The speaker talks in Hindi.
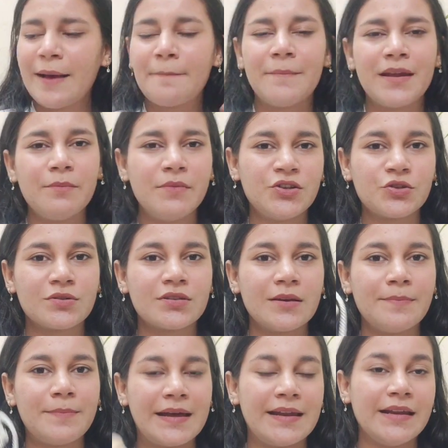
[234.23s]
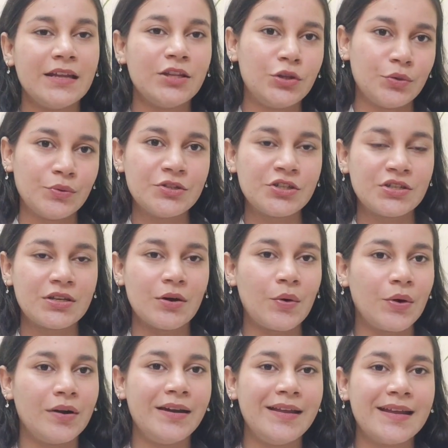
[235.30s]
मैंने मीशो से पहले दो चीज़ें
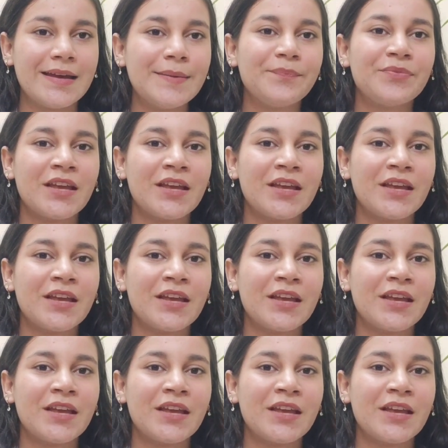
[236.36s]
और ली हैं